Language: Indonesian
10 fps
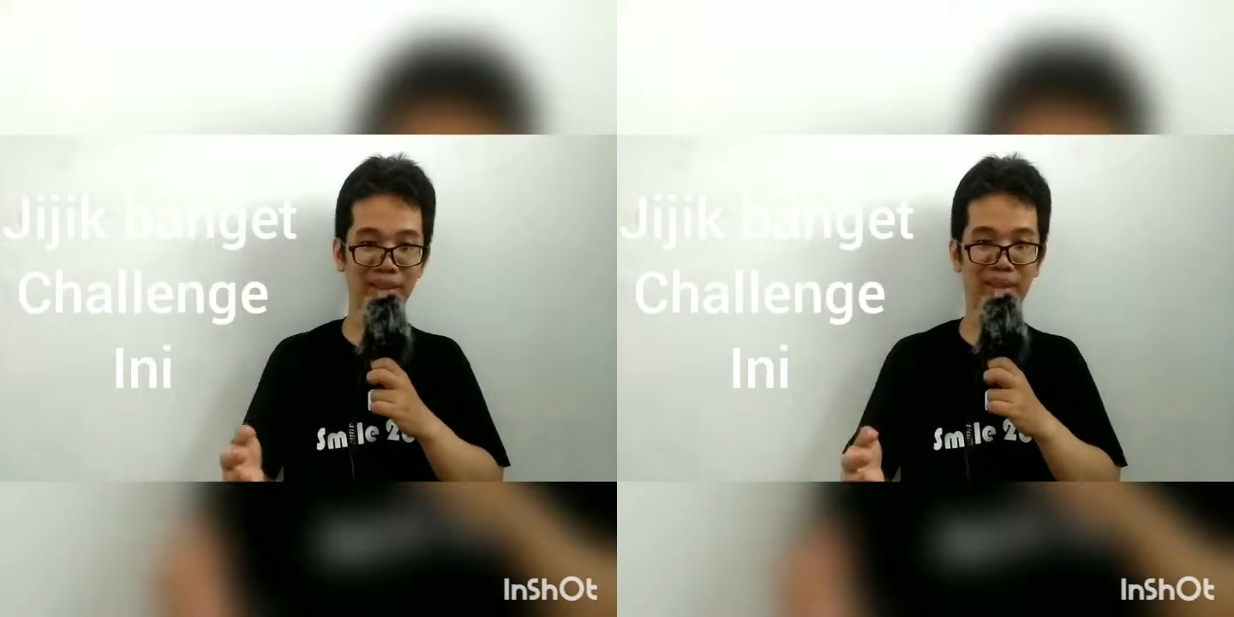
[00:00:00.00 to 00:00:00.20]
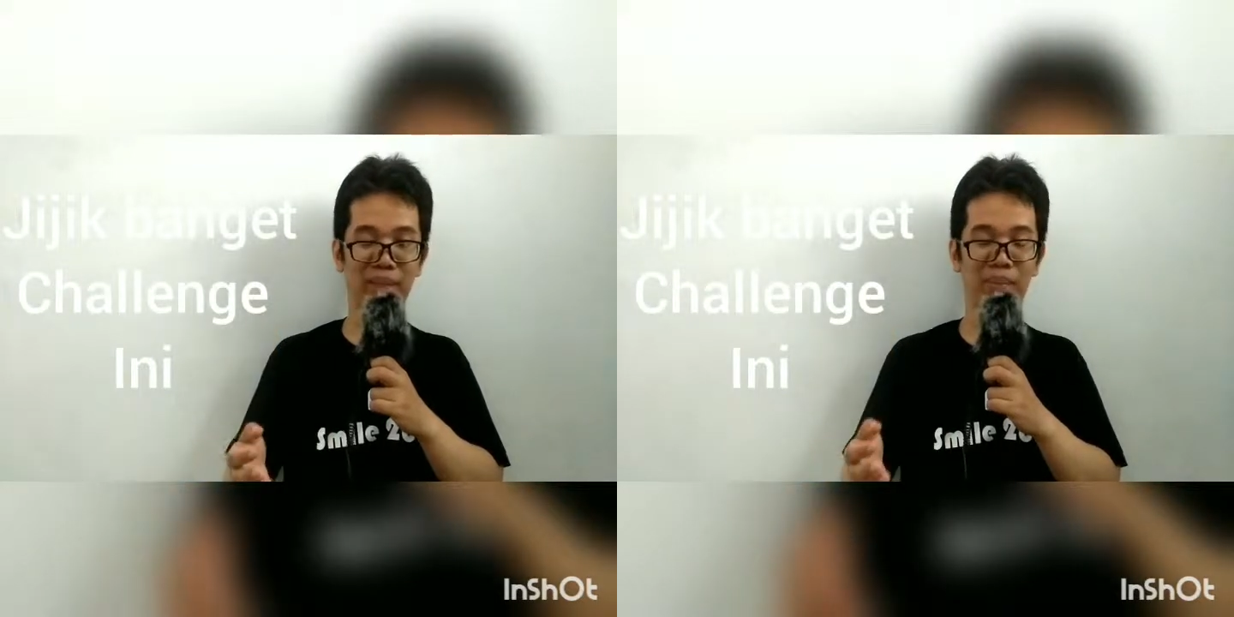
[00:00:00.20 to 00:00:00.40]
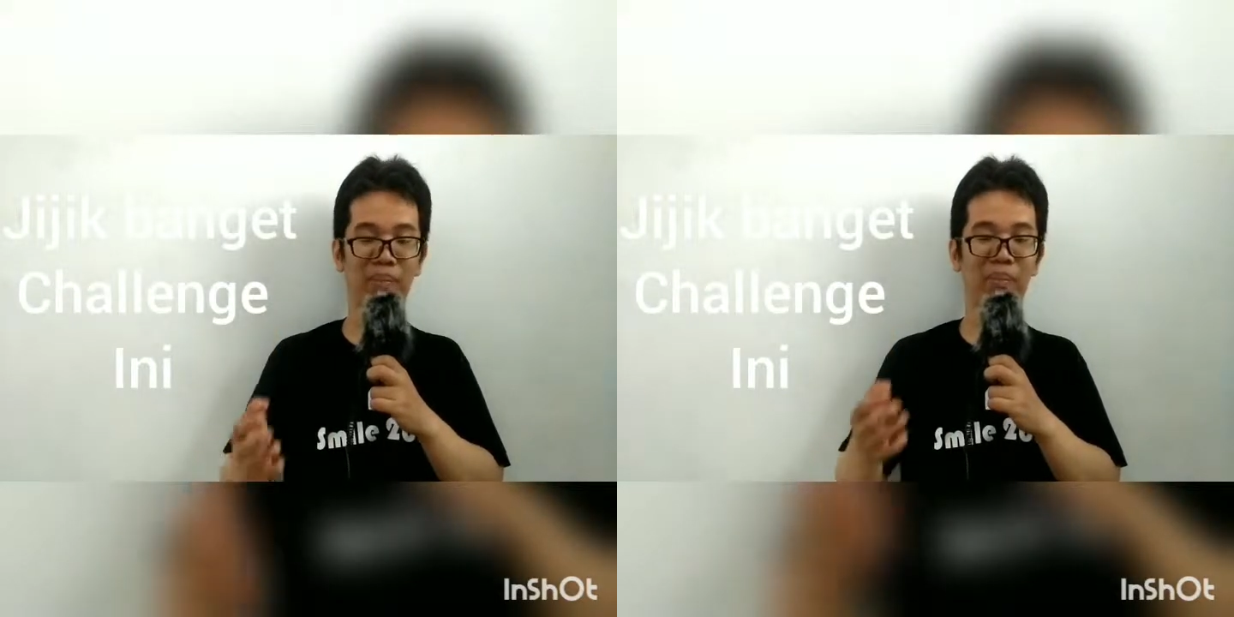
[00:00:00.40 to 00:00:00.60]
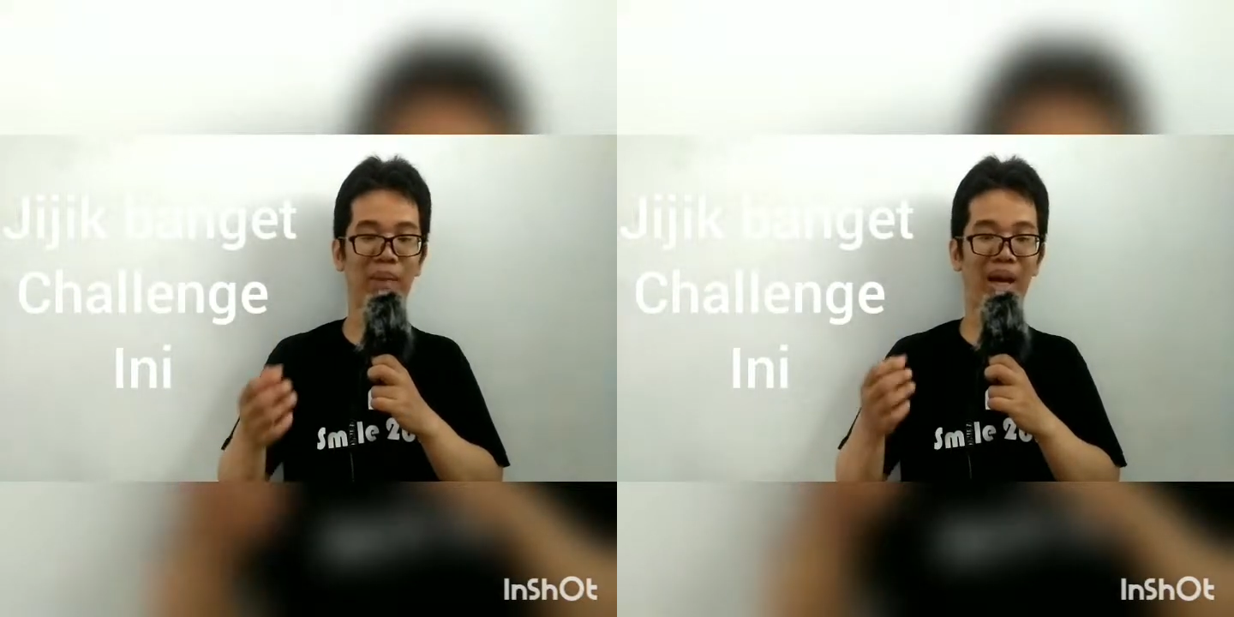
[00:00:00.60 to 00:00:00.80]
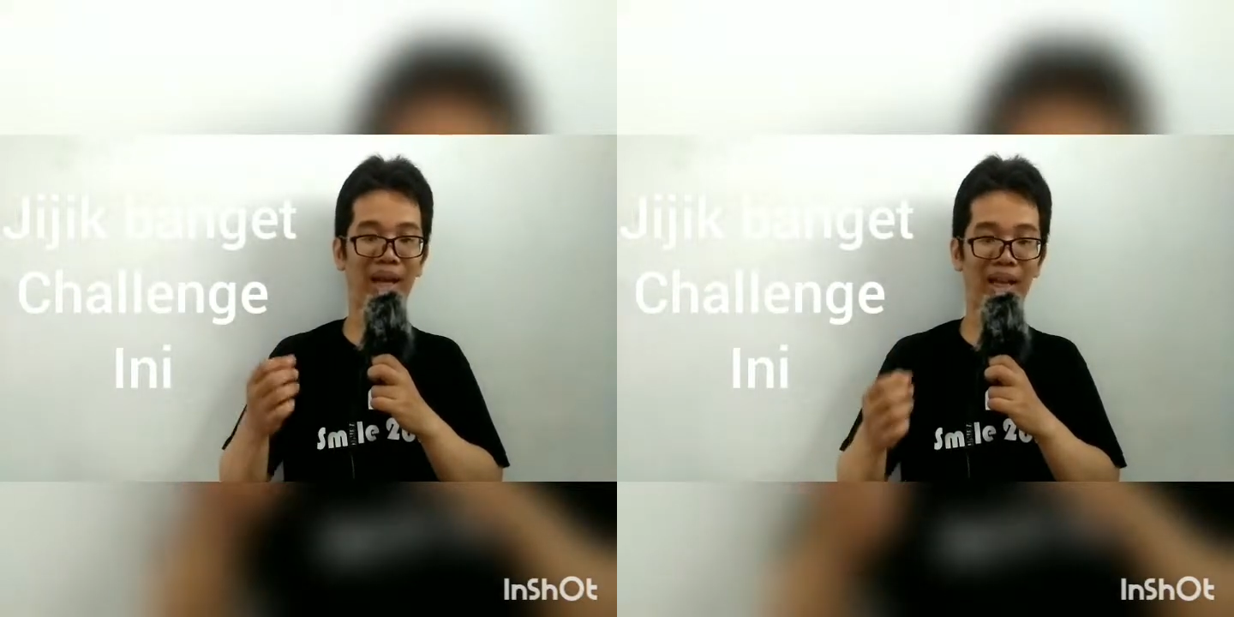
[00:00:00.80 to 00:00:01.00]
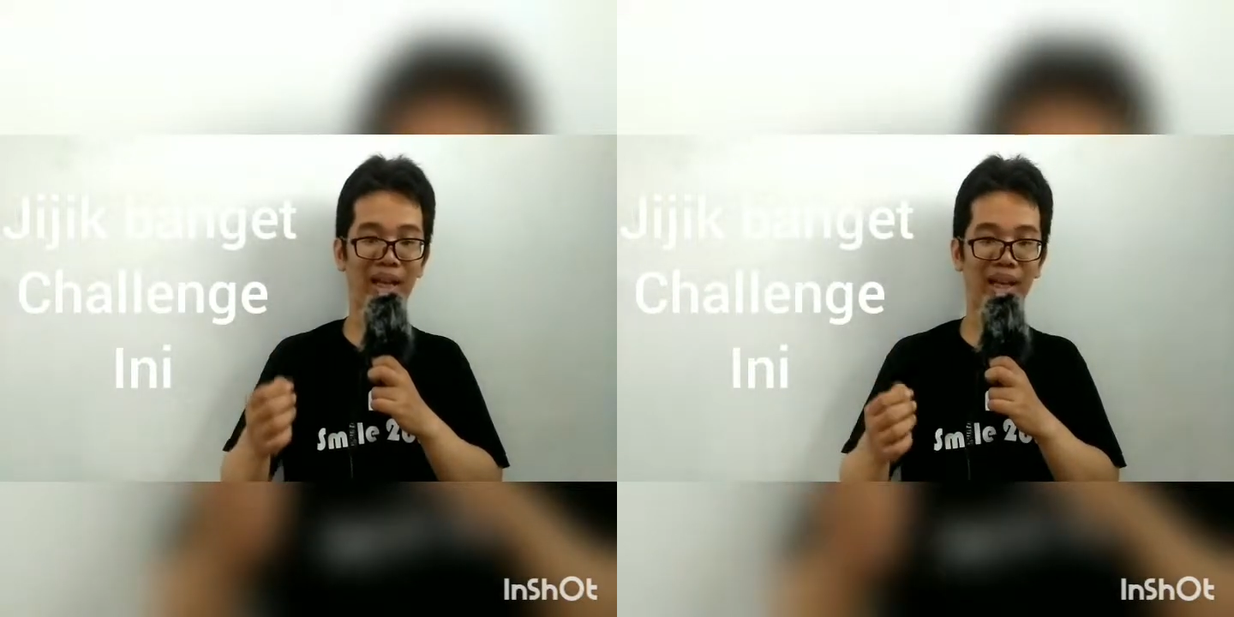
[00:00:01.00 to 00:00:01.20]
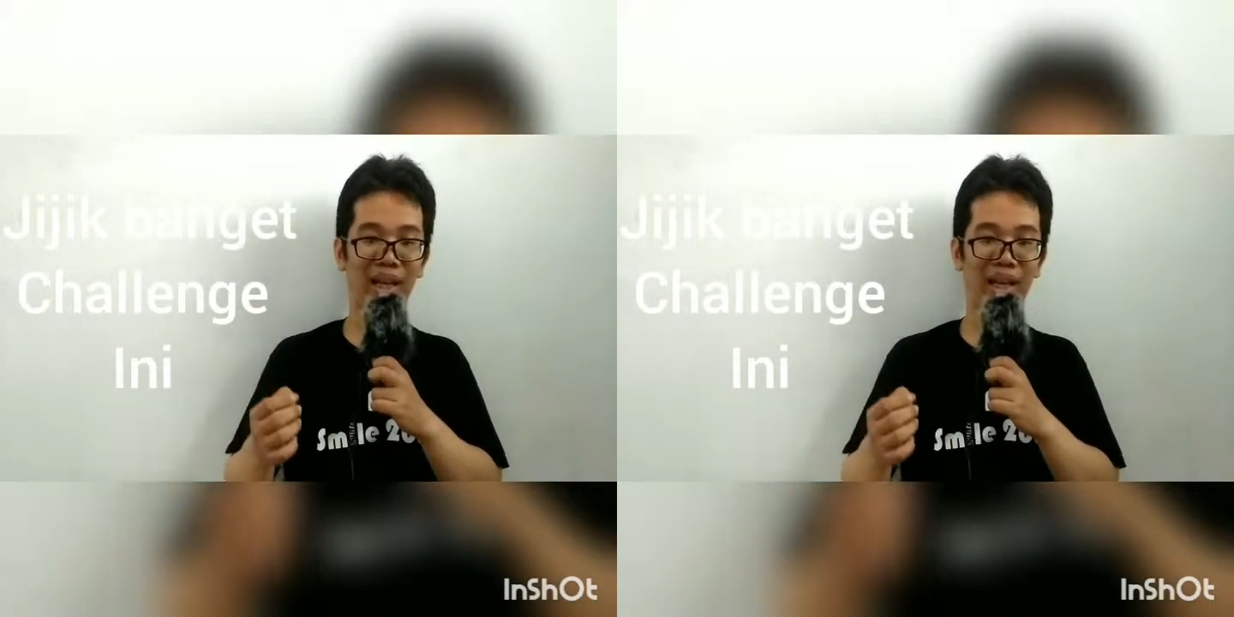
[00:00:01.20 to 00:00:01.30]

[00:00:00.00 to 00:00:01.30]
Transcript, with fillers: yang makan